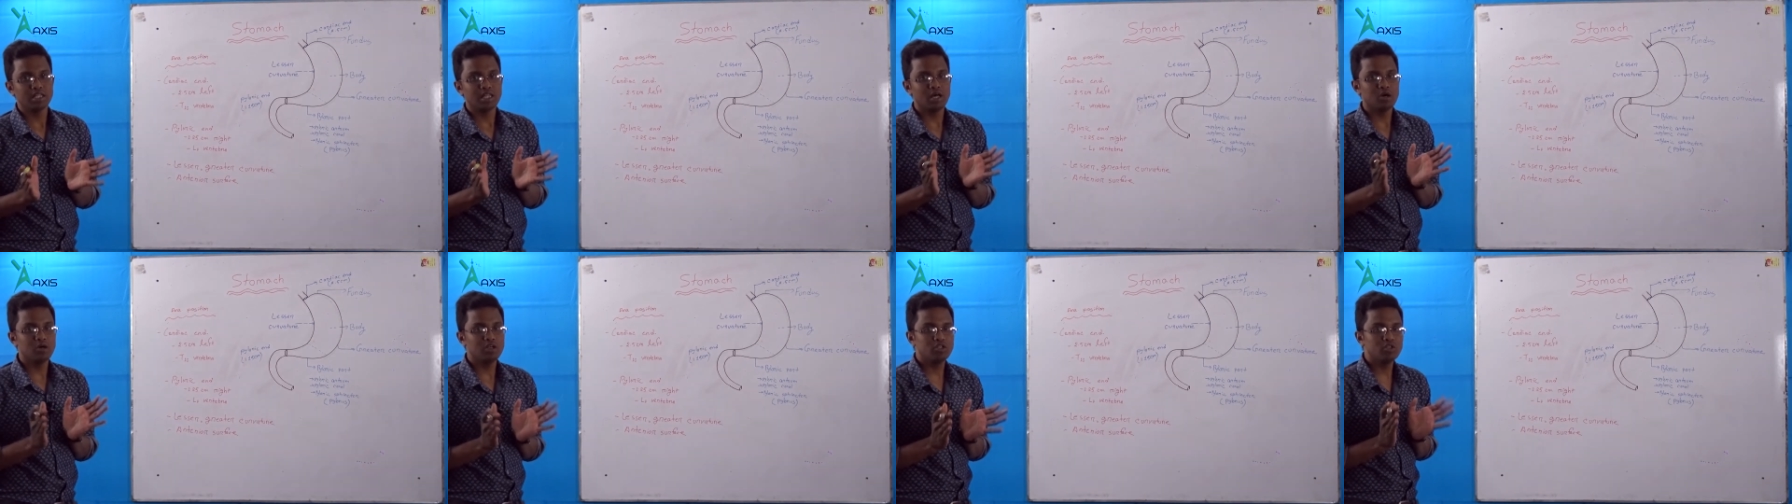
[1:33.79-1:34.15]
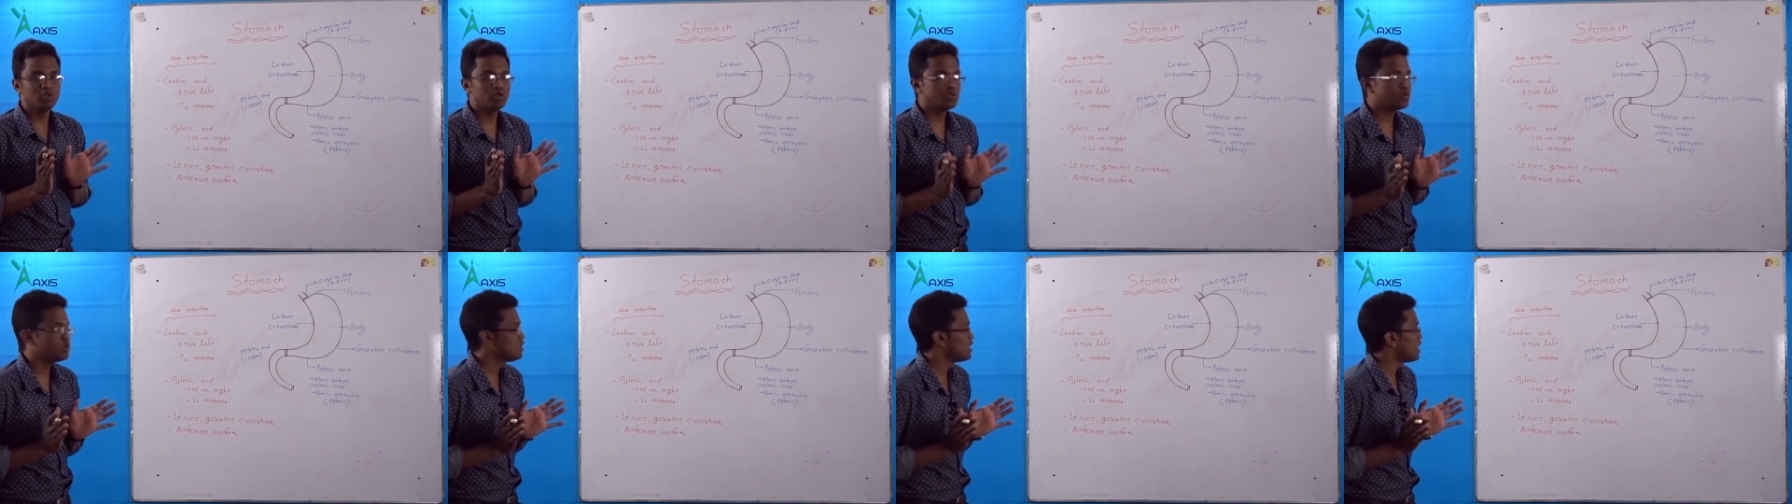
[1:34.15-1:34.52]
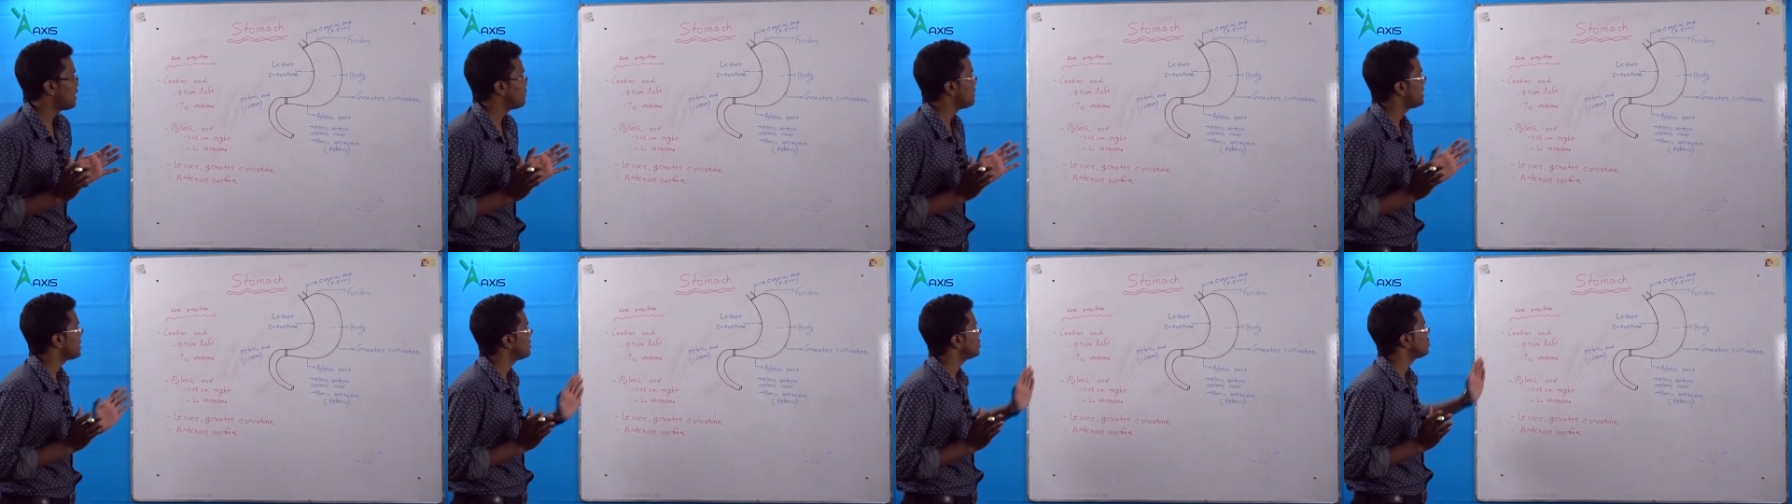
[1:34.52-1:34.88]
তাহলে ধরুন
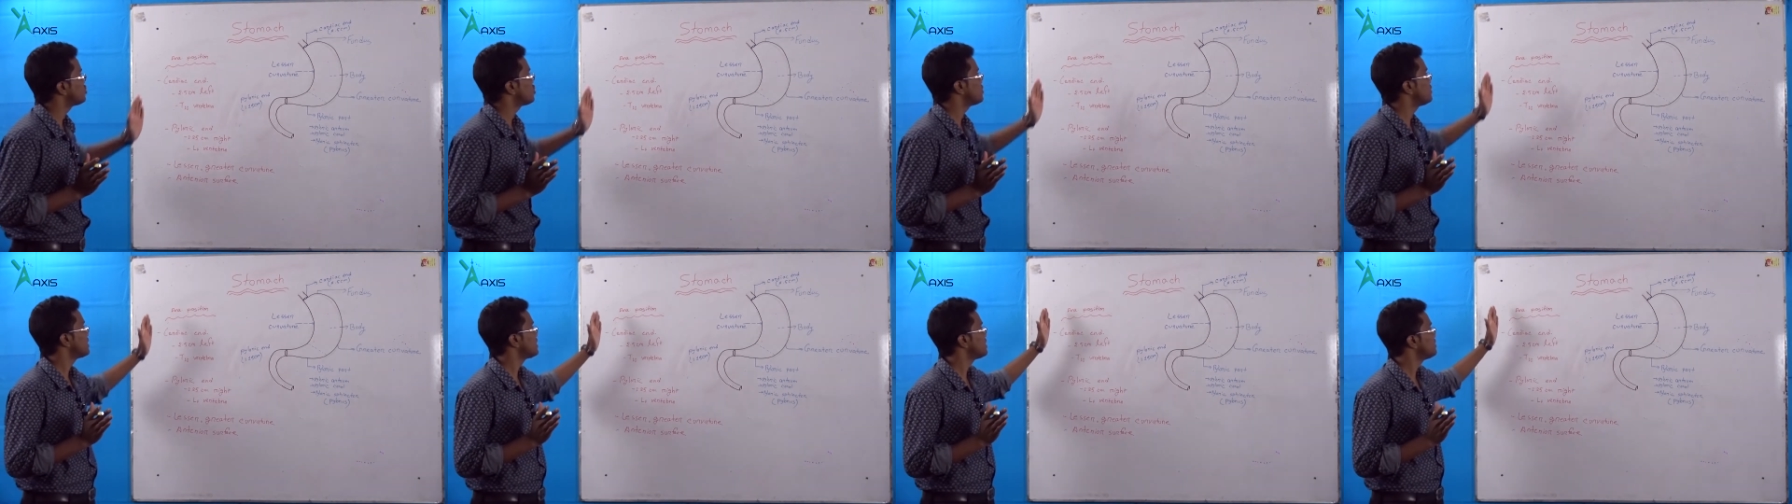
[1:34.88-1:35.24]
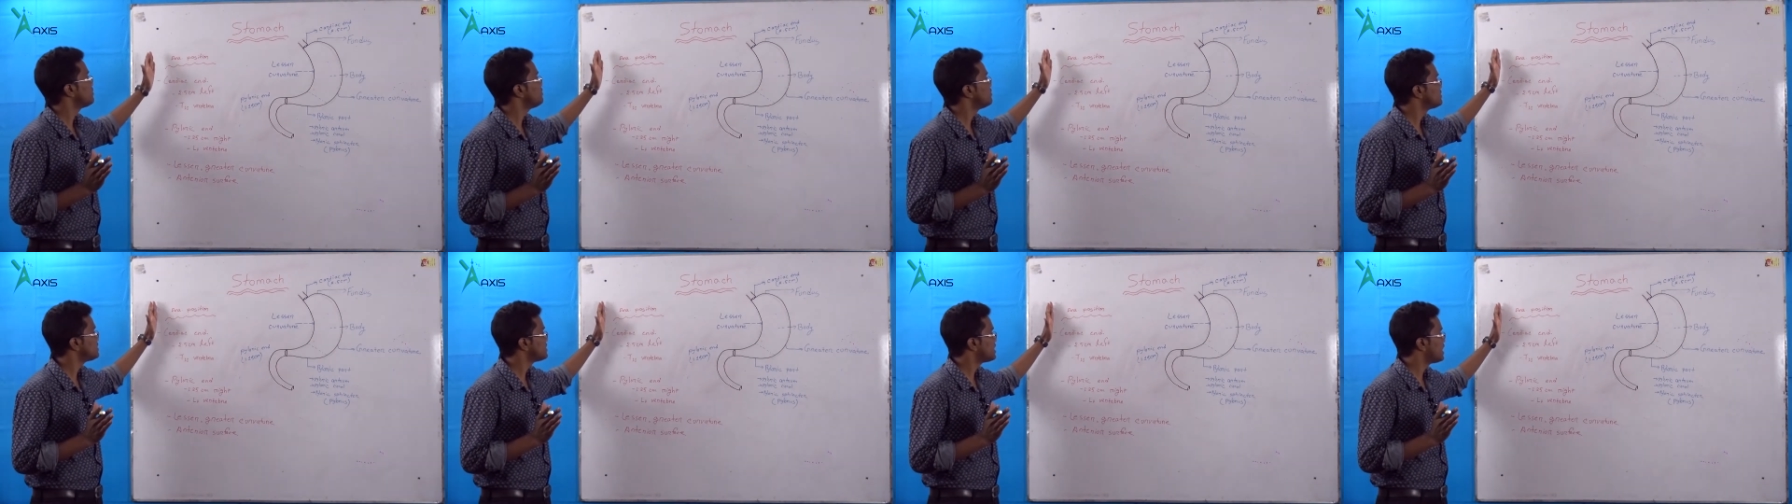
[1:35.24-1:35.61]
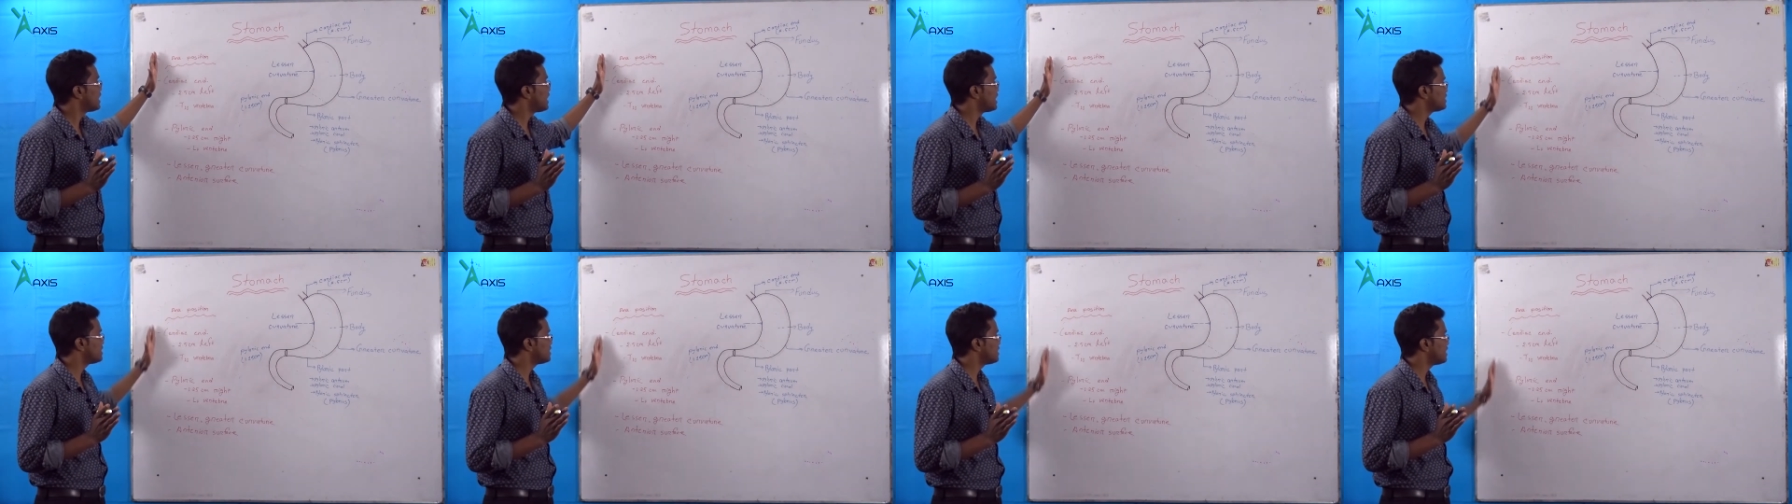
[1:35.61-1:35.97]
আমি একটি স্টমাকের ভিসেরা
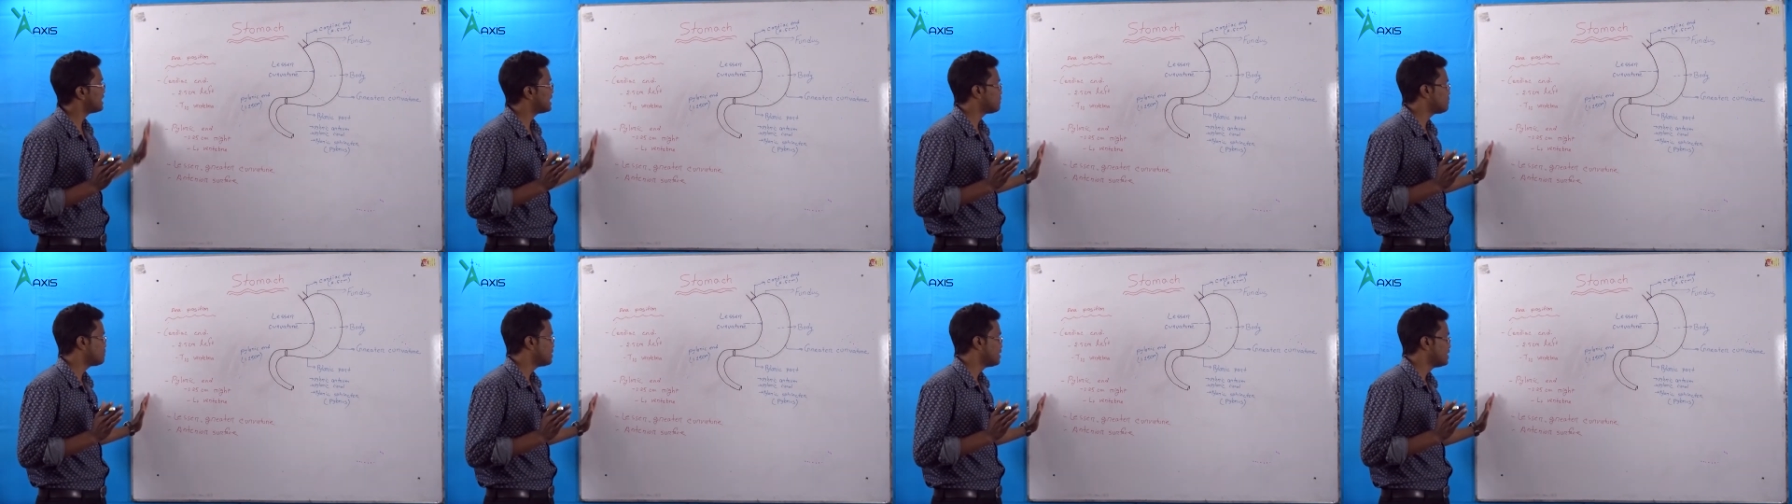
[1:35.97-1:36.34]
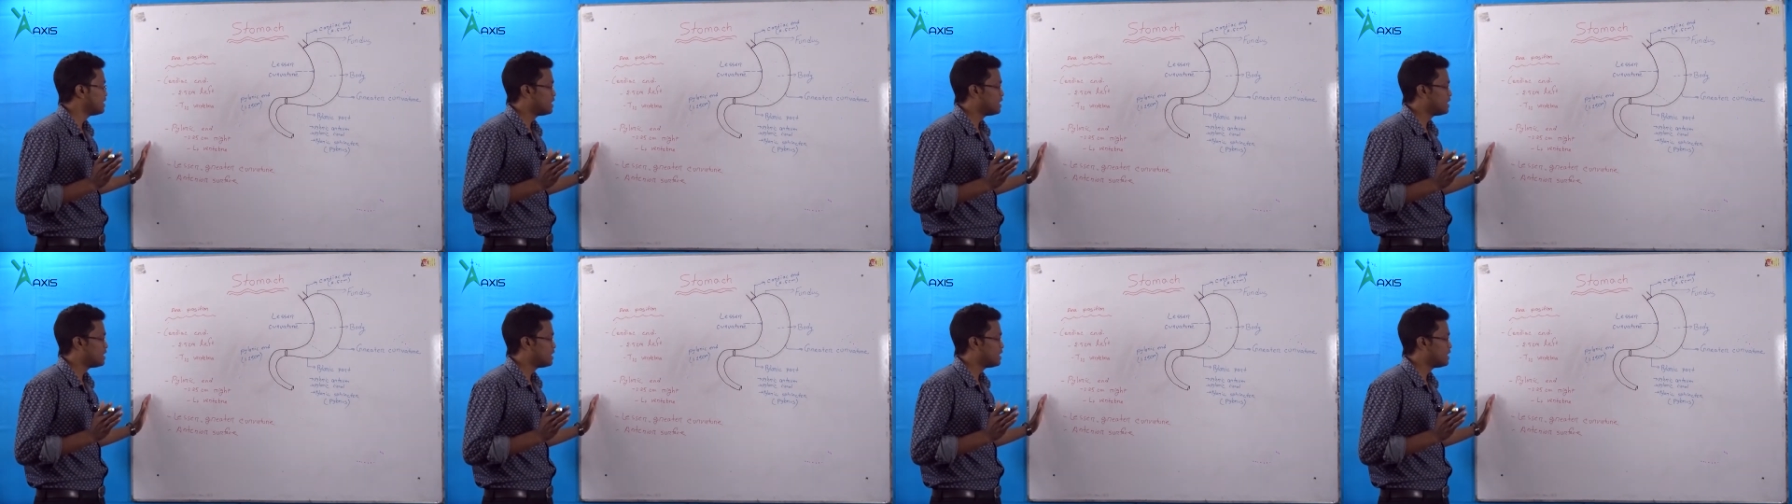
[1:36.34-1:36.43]
হাতে নিলাম